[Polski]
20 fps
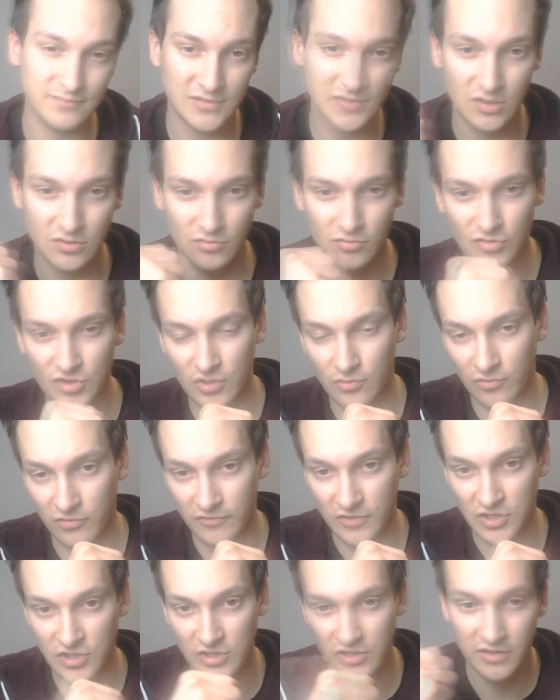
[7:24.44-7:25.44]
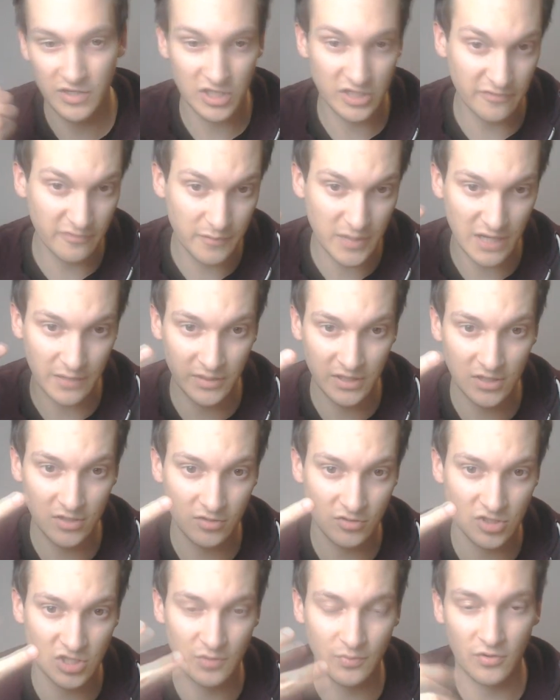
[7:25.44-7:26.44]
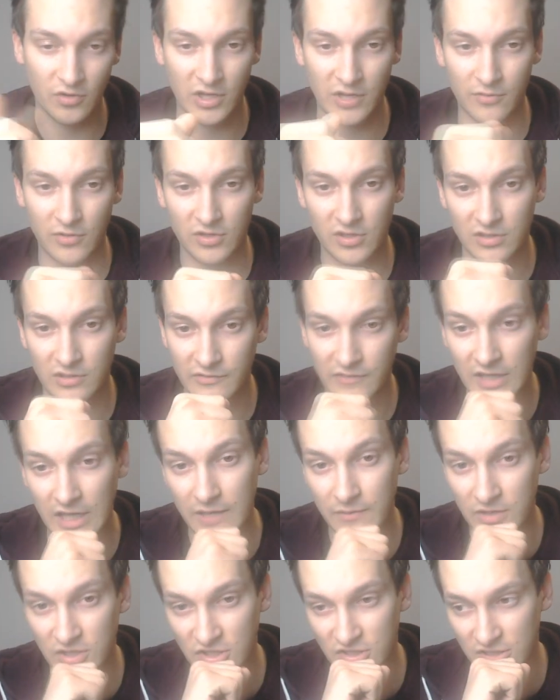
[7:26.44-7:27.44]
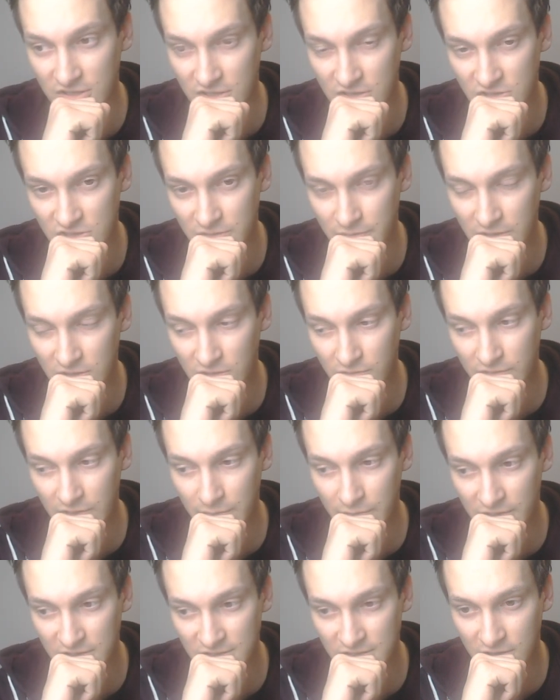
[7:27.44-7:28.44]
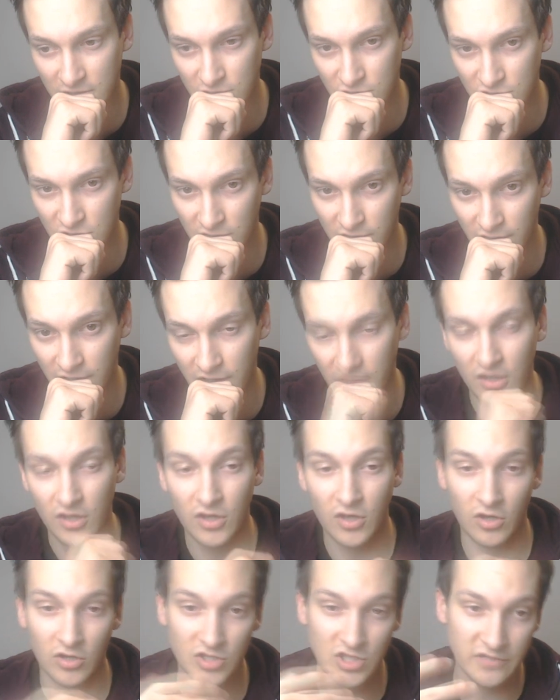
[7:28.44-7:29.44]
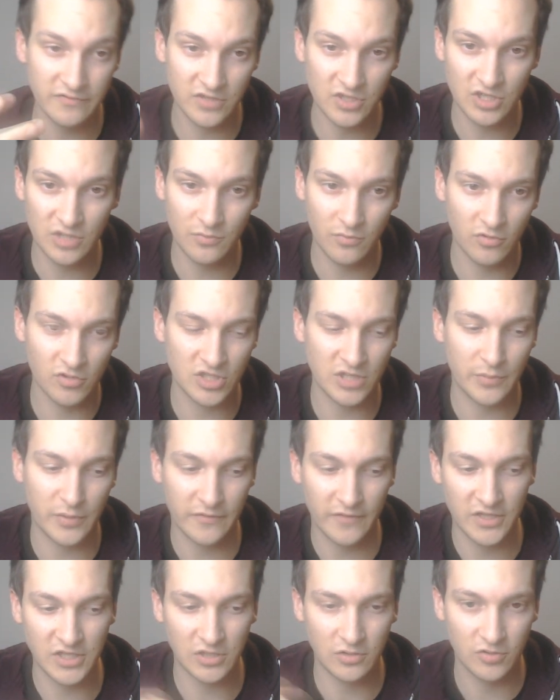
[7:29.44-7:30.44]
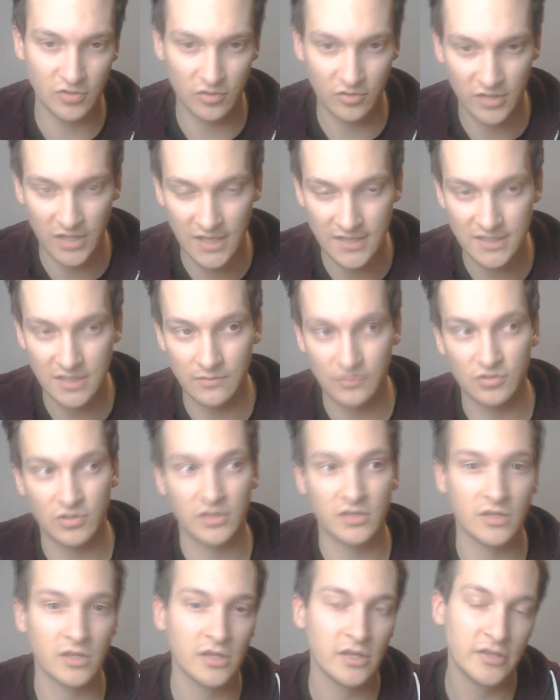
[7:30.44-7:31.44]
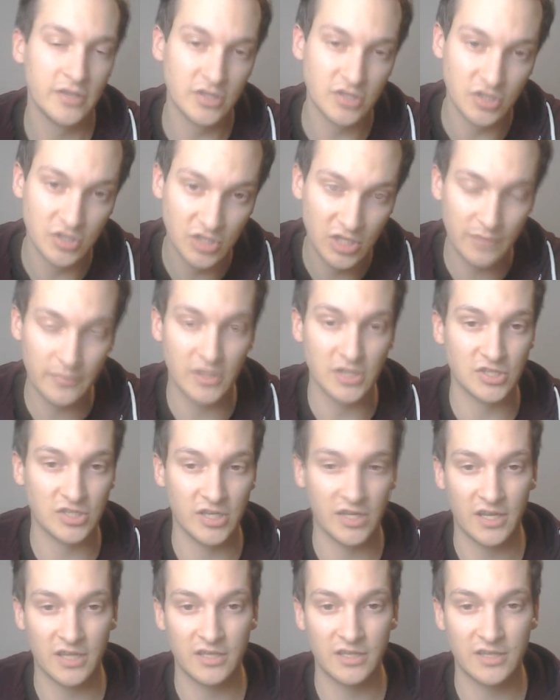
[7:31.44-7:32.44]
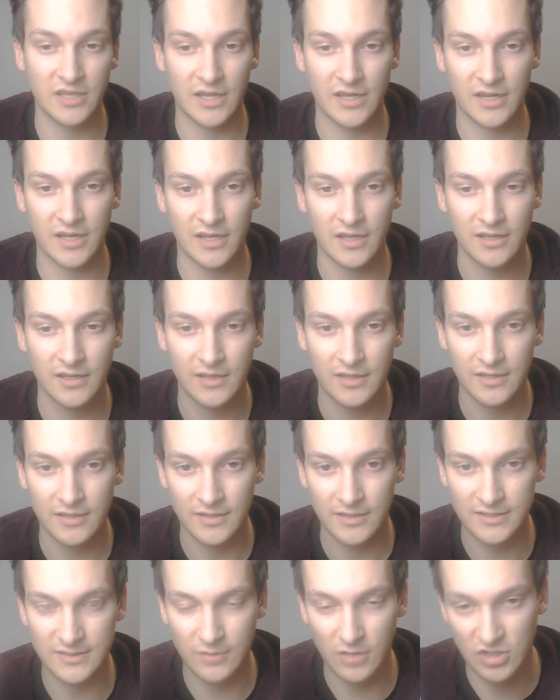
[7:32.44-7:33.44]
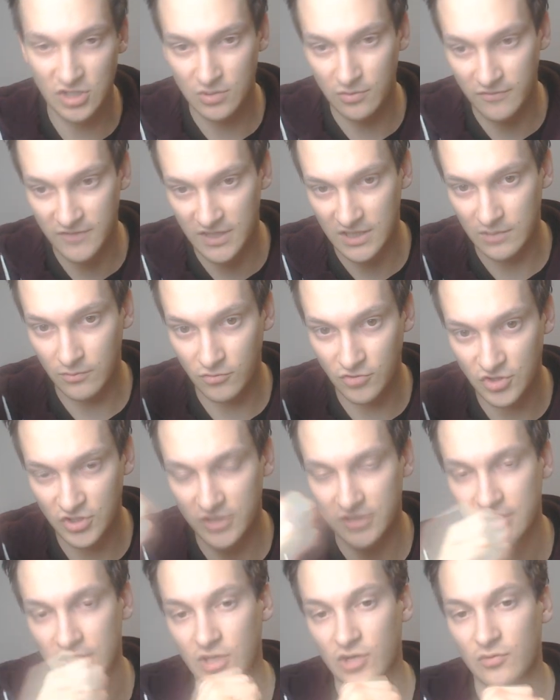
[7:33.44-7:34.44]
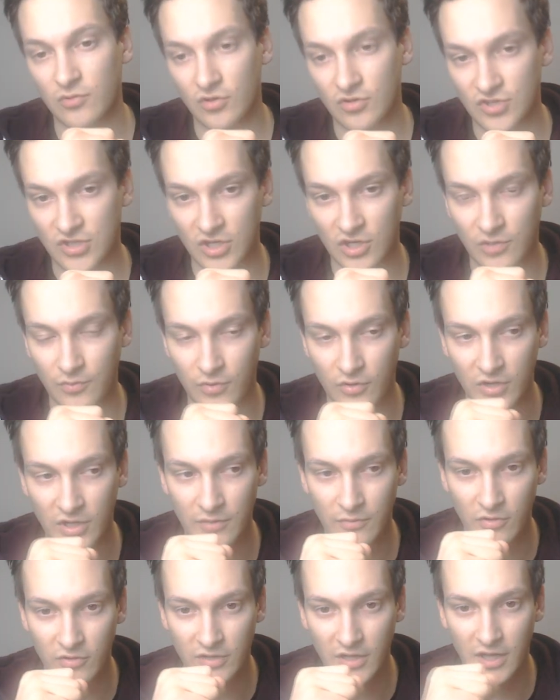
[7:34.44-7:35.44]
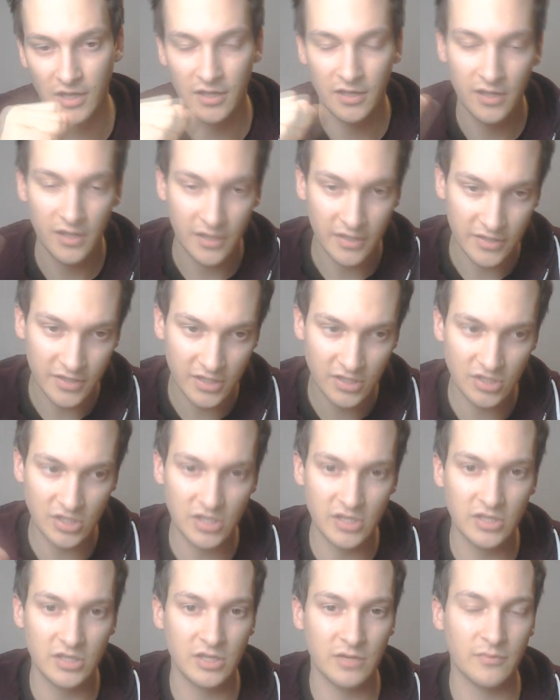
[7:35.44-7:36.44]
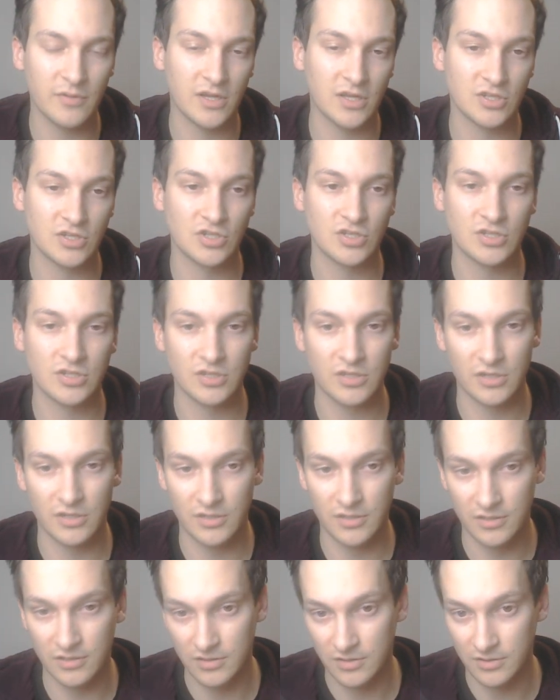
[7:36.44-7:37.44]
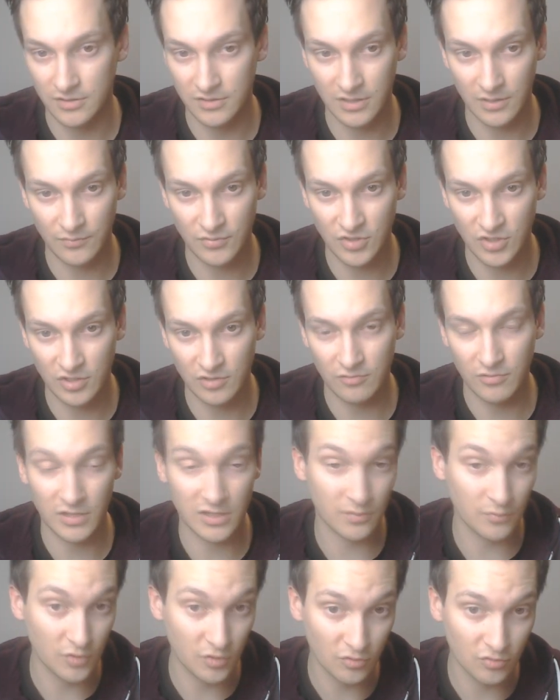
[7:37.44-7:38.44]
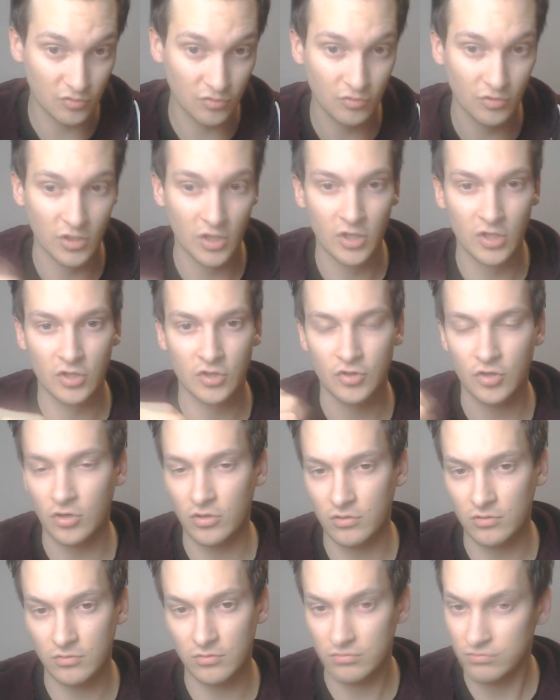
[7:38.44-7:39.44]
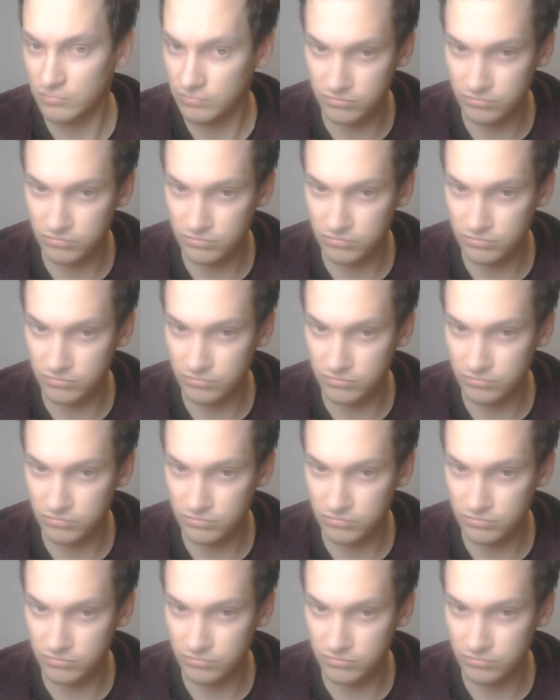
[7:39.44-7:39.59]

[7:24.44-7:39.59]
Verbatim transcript: co tu dużo mówić. Jeśli wybieramy tylko trzy Pokémony, to wydaje mi się, że te trzy będą najbardziej kluczowe. Oczywiście można prowadzić jakąś rotację, na przykład jeśli nie masz Tyranitara z mrocznym usetem, użyj innego mrocznego Pokémona. Jeśli nie masz e, na przykład Mewtwo, to